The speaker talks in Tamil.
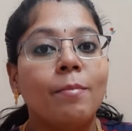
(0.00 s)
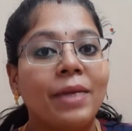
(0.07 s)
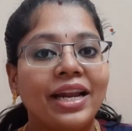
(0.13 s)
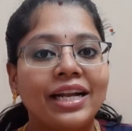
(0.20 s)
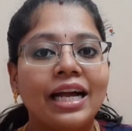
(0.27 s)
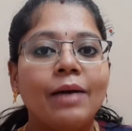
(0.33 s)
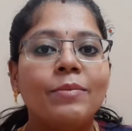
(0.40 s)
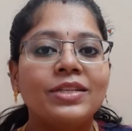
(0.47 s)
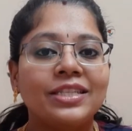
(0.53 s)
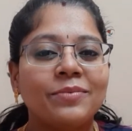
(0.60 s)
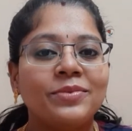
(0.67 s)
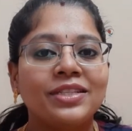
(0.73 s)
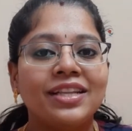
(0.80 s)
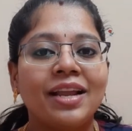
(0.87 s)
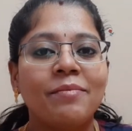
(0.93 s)
மறக்காமல்
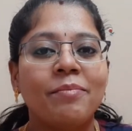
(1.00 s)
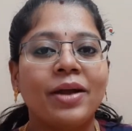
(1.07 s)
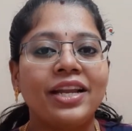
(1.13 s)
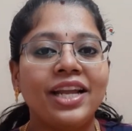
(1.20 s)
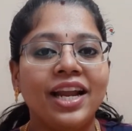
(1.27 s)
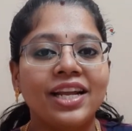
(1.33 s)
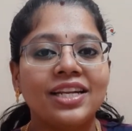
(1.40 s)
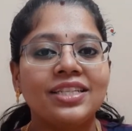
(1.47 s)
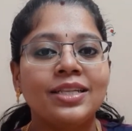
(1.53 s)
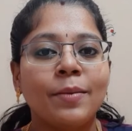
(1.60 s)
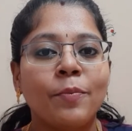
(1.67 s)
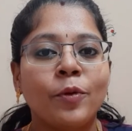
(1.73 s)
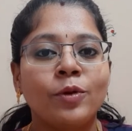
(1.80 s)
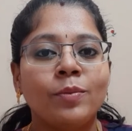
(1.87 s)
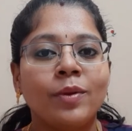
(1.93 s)
சப்ஸ்கிரைப் பண்ணி எனக்கு
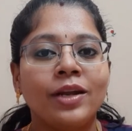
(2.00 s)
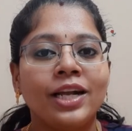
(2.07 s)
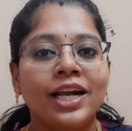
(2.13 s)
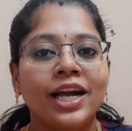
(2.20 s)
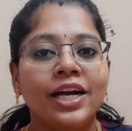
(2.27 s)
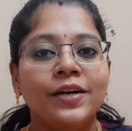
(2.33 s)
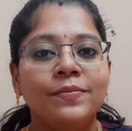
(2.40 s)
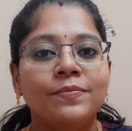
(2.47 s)
சப்போர்ட் பண்ணுங்கள்